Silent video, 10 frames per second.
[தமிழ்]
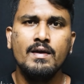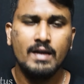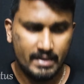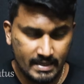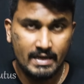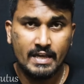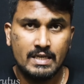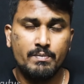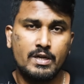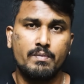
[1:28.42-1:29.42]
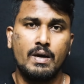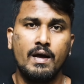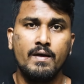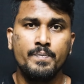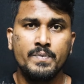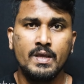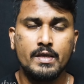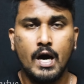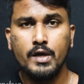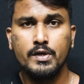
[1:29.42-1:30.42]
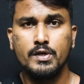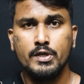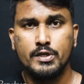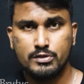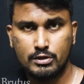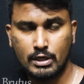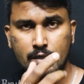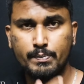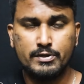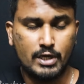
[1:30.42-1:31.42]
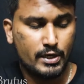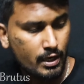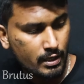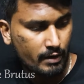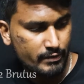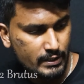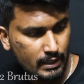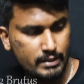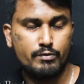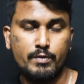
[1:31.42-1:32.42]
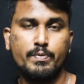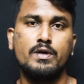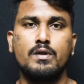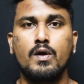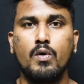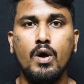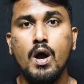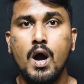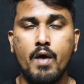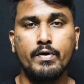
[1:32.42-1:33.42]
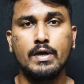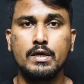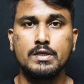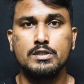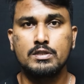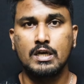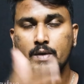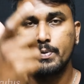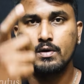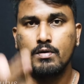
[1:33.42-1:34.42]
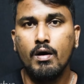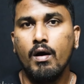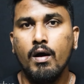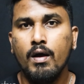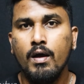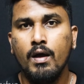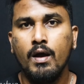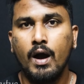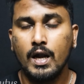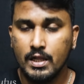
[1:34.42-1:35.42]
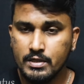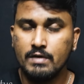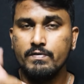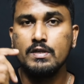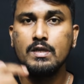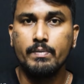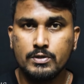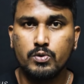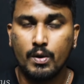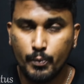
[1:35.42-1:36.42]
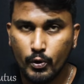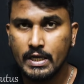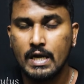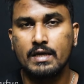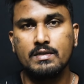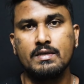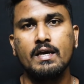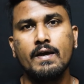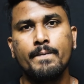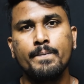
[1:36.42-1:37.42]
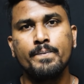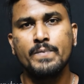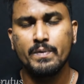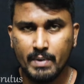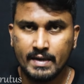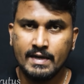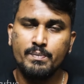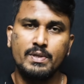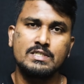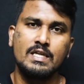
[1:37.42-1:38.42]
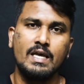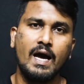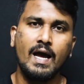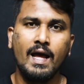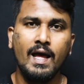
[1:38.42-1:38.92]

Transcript: இல்லை என்ன இலக்கியம் பண்ணுறமா யார் இந்த தலைப்பில் சரியான கவிதை எழுதி ட்விட் பண்ணுகிறார்களோ அவர்களுக்கு இந்த தங்கப்பதக்கம் அல்லது இந்த விருது அப்படின்னு சொல்கிற போட்டி நடக்குதுங்க இப்போ மக்கள் பிரச்சனையா